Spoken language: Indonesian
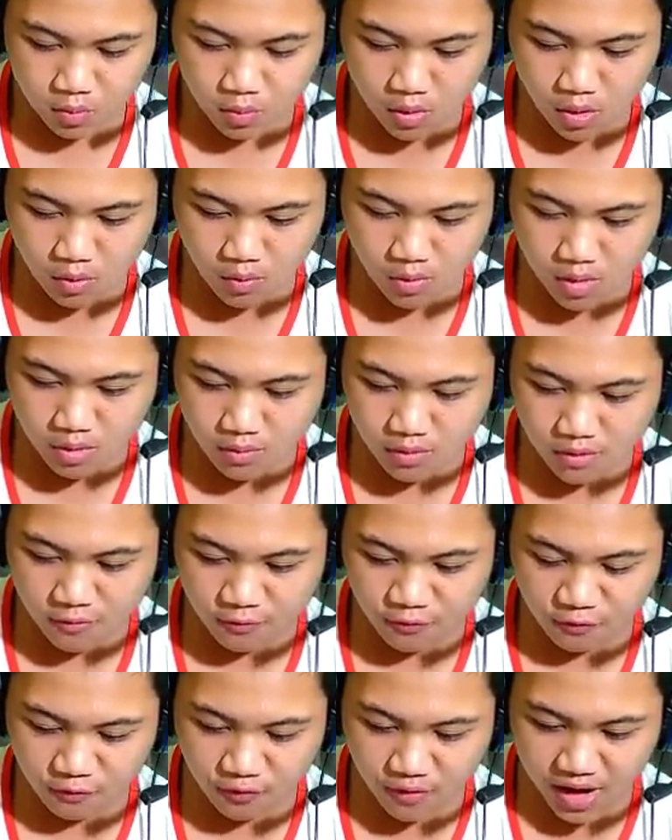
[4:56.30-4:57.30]
wow wow
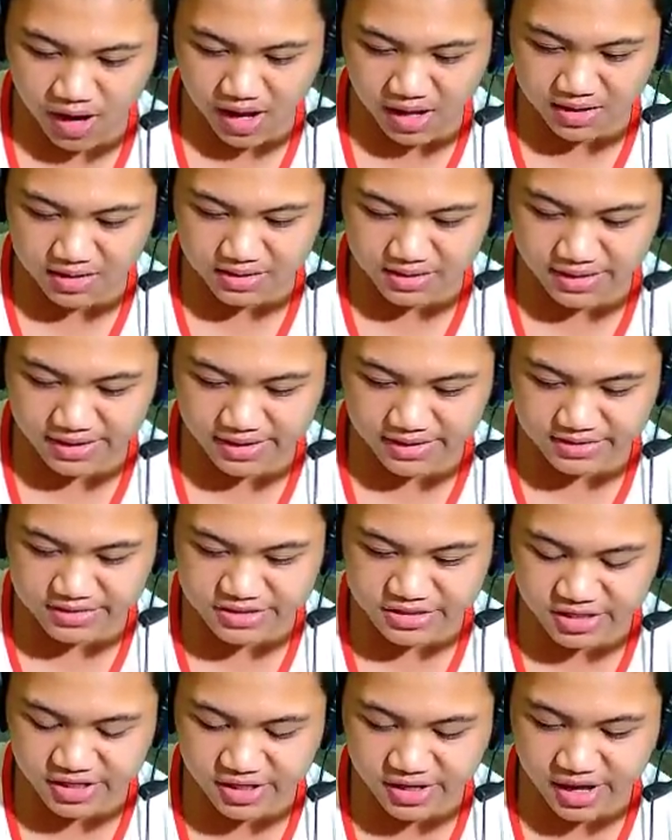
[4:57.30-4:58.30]
wow fucking
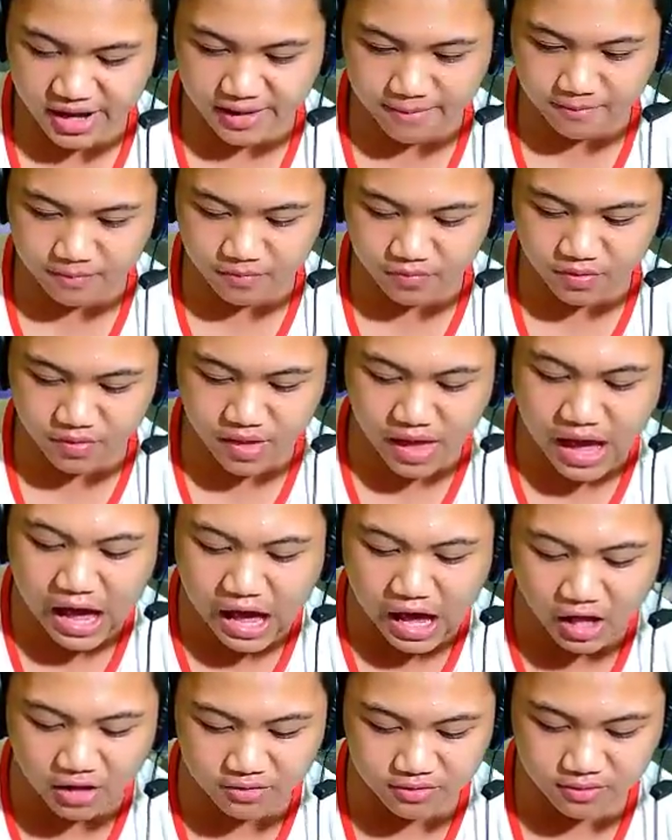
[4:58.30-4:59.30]
shit I'm
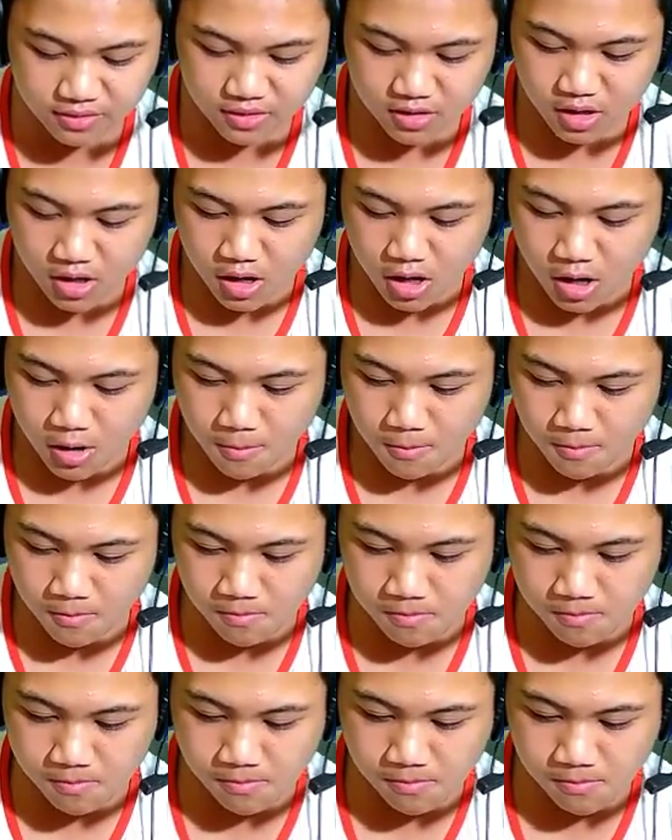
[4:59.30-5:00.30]
not
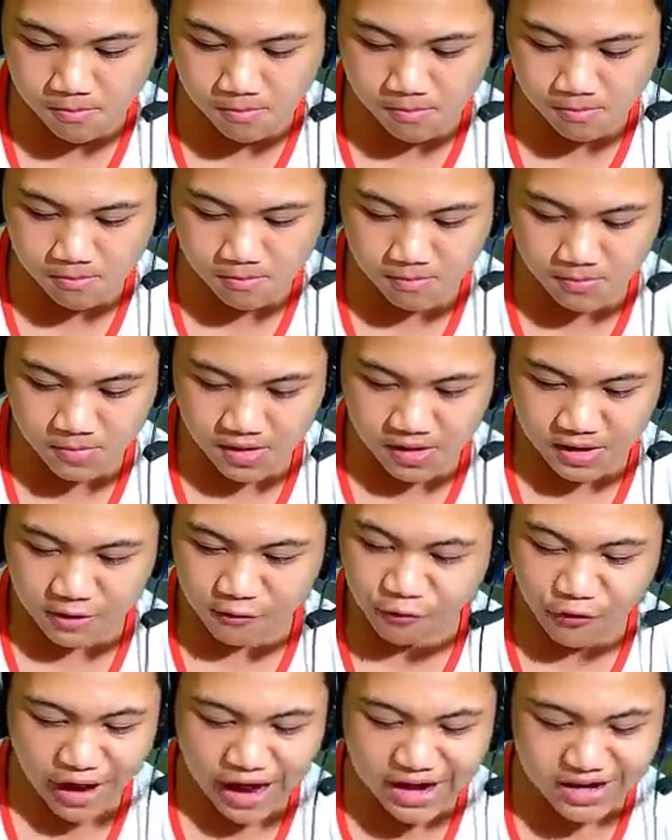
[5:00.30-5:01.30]
hmm
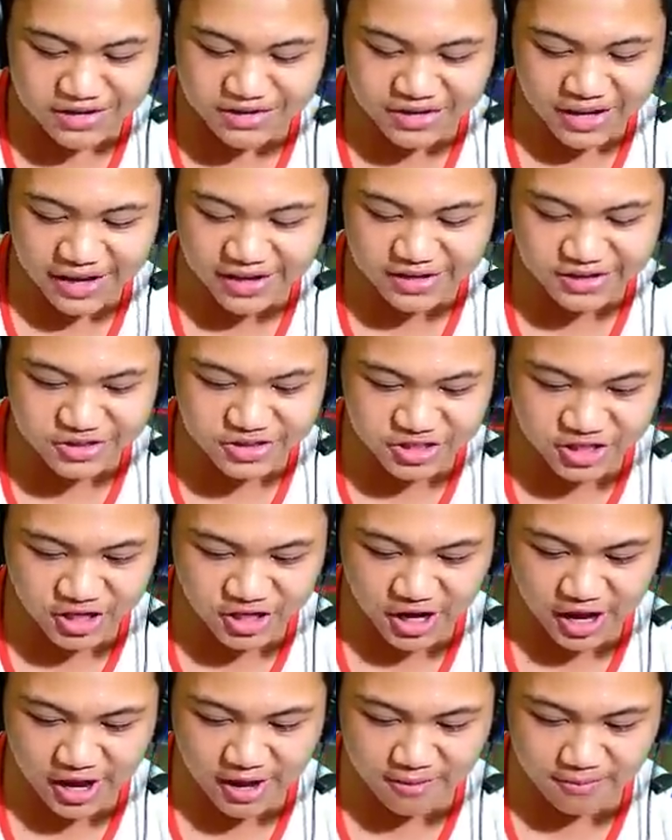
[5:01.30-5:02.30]
fucking
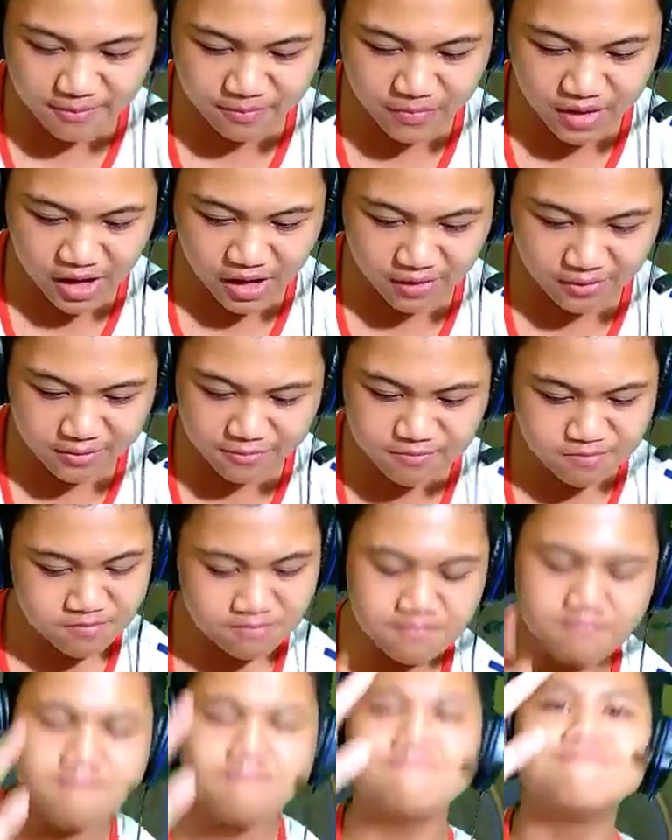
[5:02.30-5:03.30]
shit I'm not
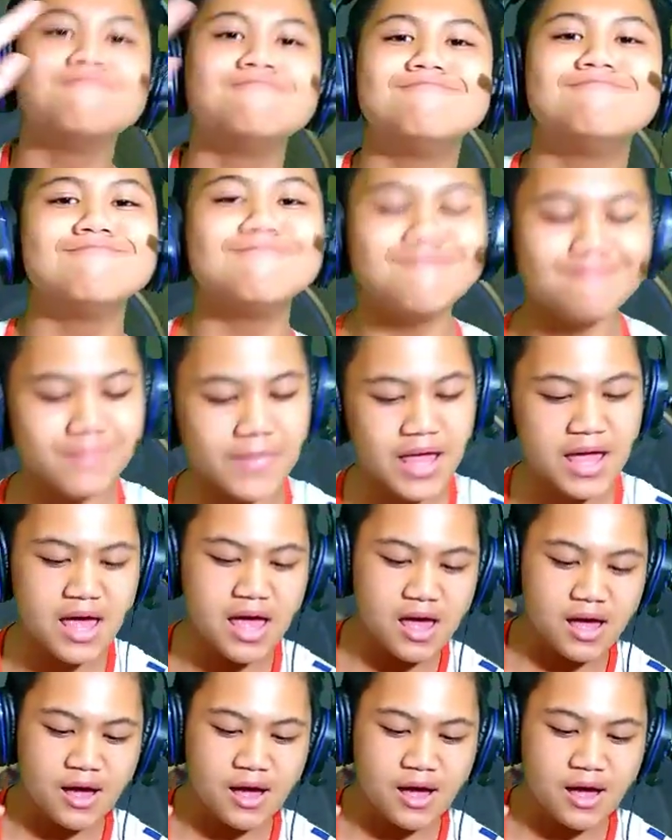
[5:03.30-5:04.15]
hmm